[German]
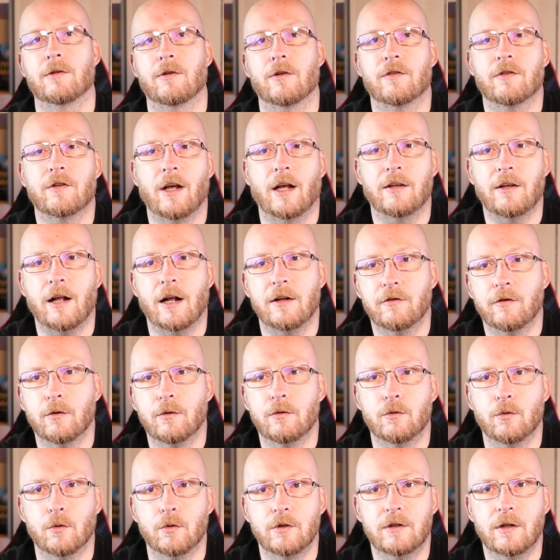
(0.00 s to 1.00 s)
Das kann also
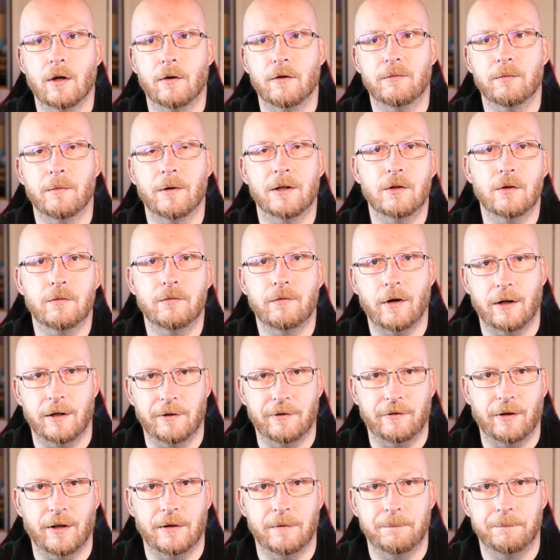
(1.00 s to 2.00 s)
durchaus mal der Fall
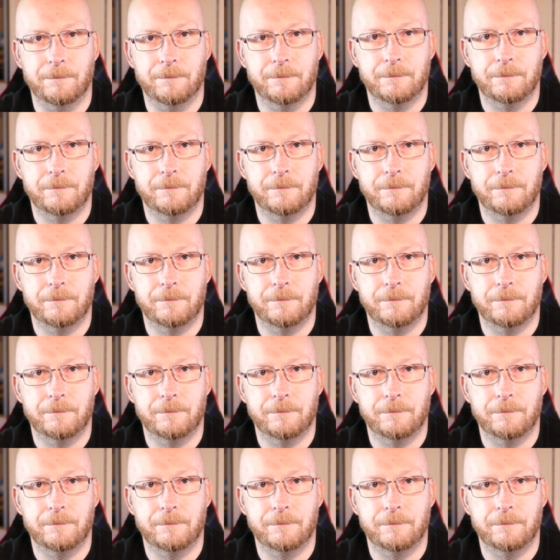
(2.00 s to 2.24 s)
sein.